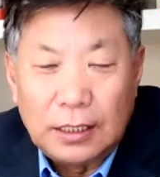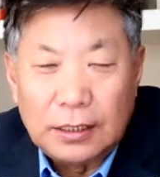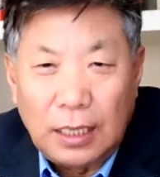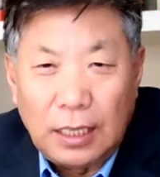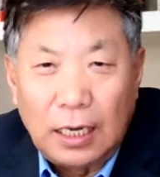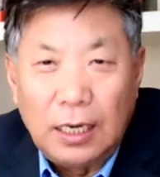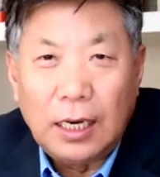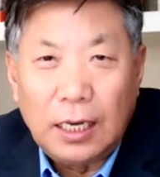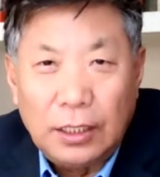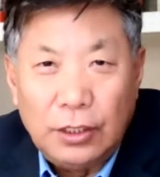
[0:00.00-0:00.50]

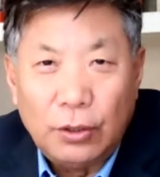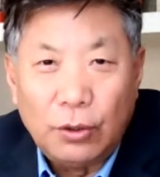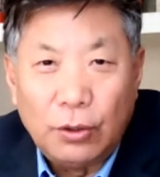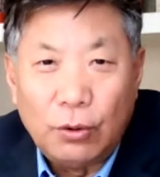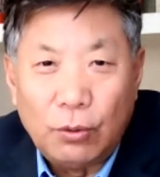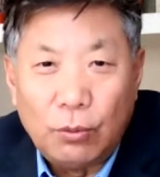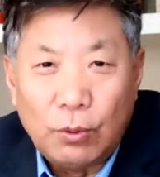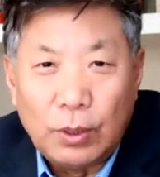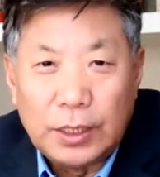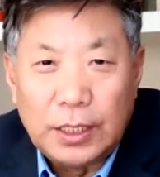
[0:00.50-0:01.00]
当然还
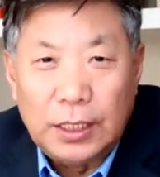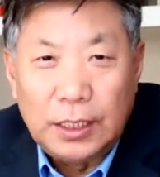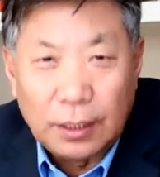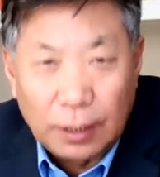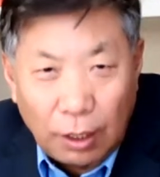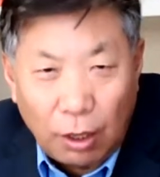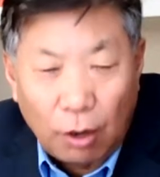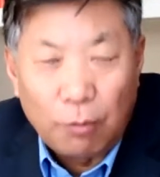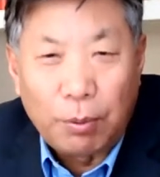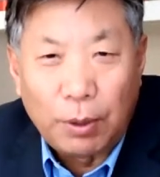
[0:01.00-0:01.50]
有我的一个
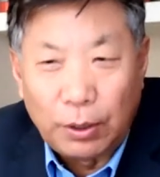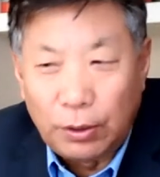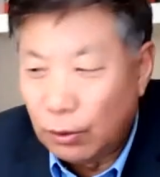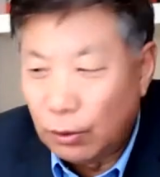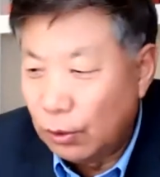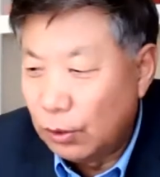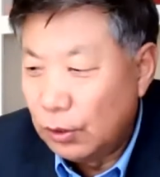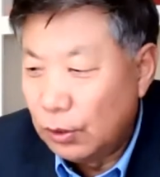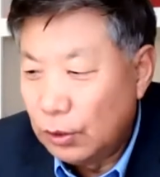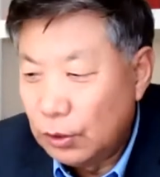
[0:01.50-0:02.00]
老朋
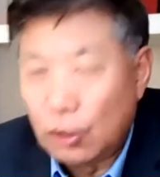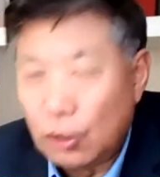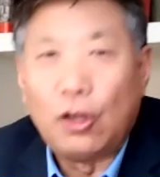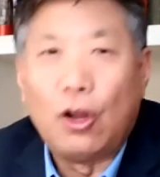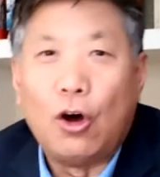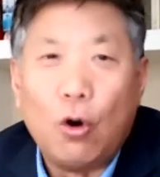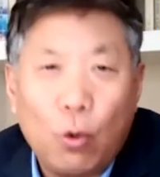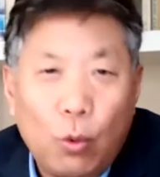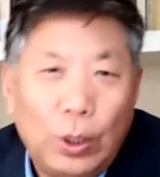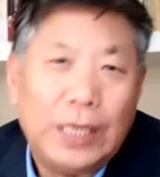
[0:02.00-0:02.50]
友叫
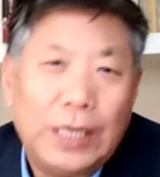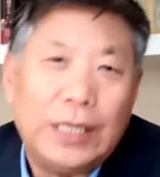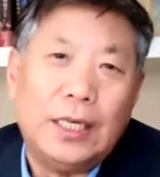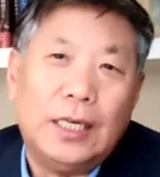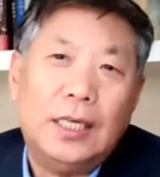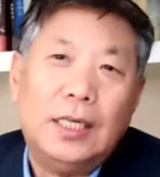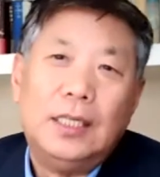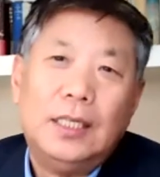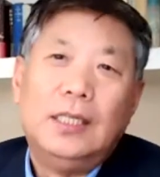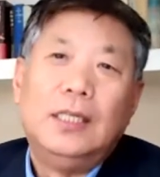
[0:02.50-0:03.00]
老鬼的，
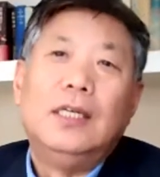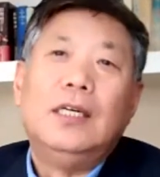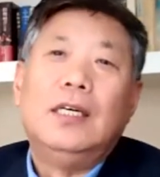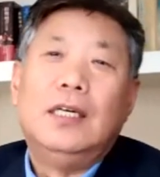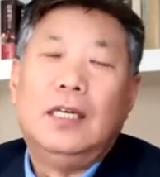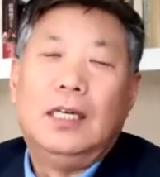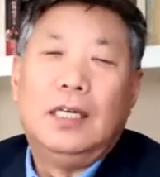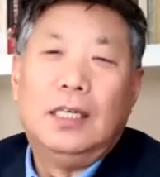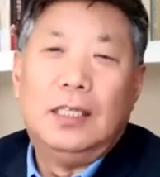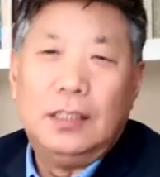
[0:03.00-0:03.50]

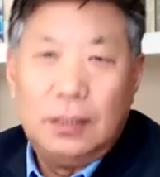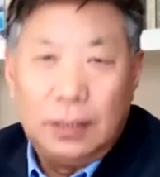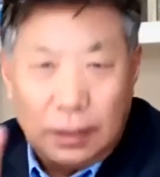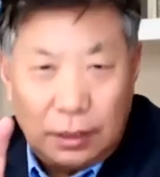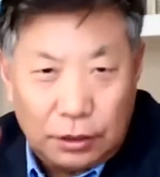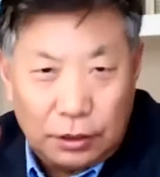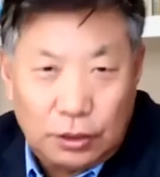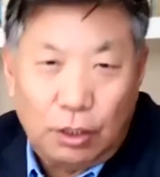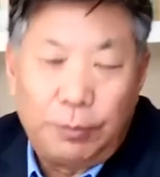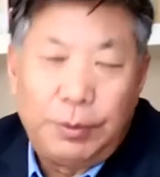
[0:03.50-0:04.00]
啊，那
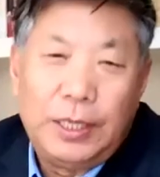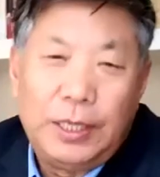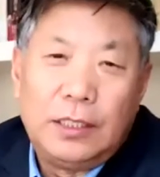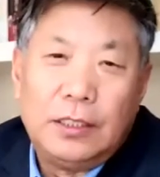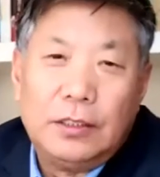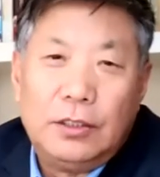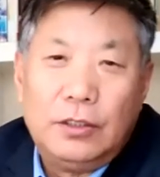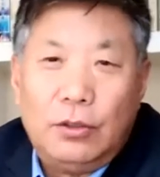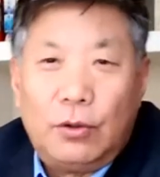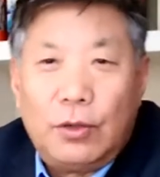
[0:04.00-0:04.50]
个照片
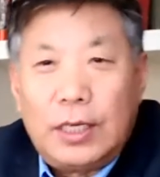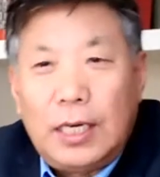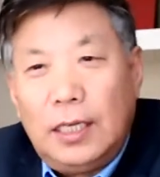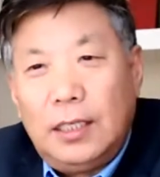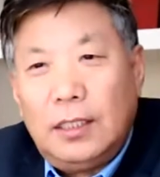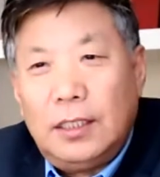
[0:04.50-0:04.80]
上都有，看